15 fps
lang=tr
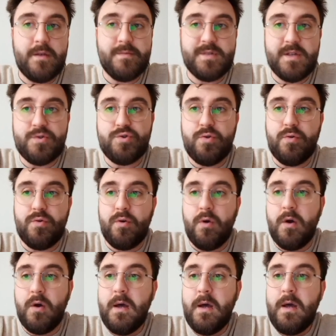bize
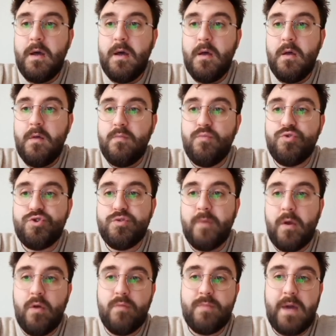söylüyor.
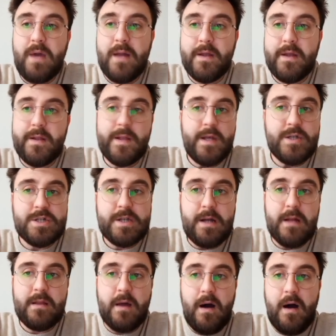Müslüman olmayanların
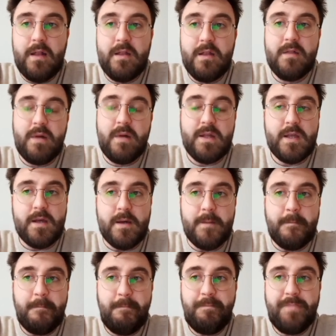teşkilata alınmadığı,
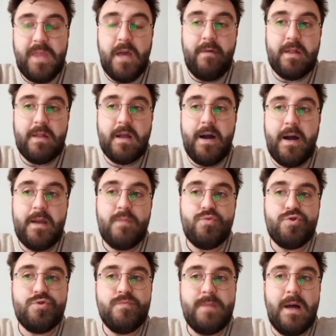Evet
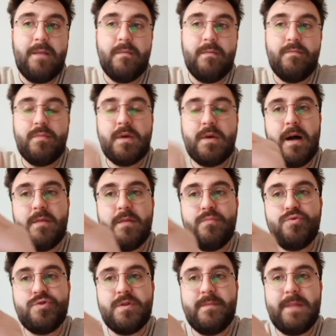gayrimüslimler
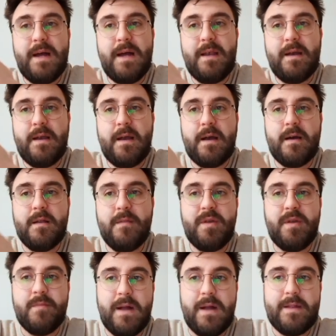gayrimüslimlerle alakalı
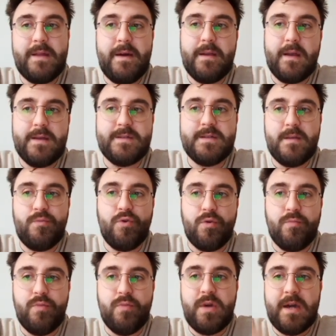bir maddeye
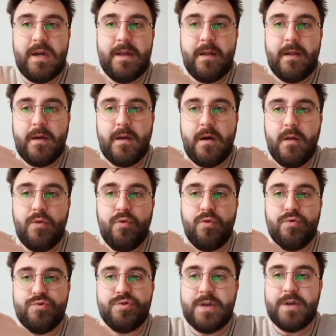rastlamıyorum. Bu kenarda kalıyor o
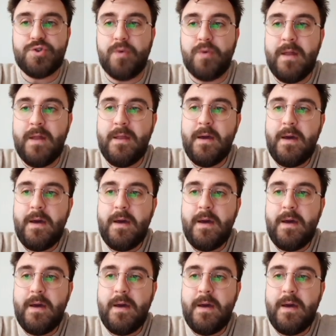yüzden şu an.